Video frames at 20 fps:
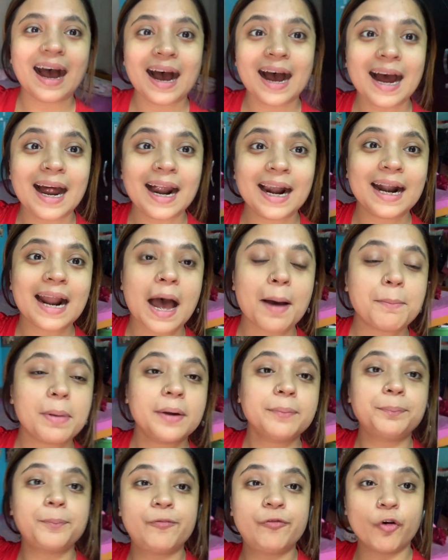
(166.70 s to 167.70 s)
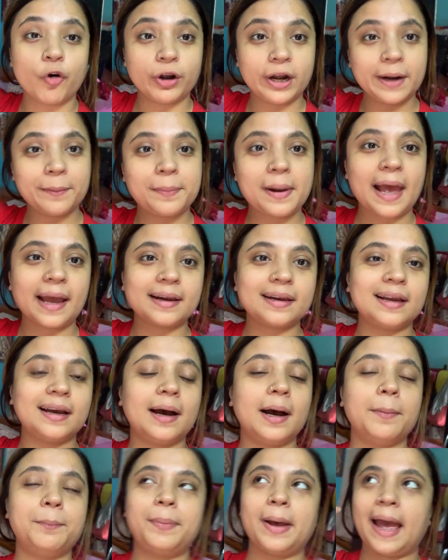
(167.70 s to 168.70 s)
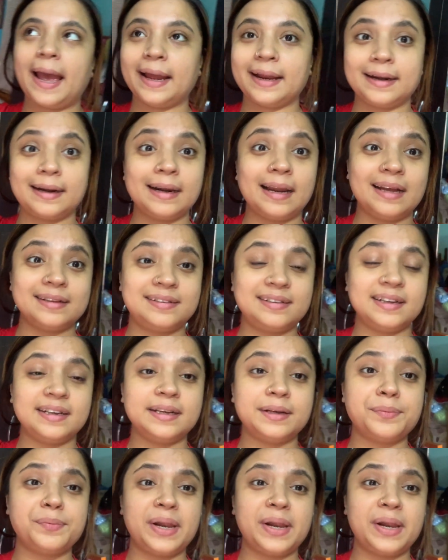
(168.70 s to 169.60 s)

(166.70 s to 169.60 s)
আর আমার ফোনের ব্ল্যাক ব্যাক গ্লাসে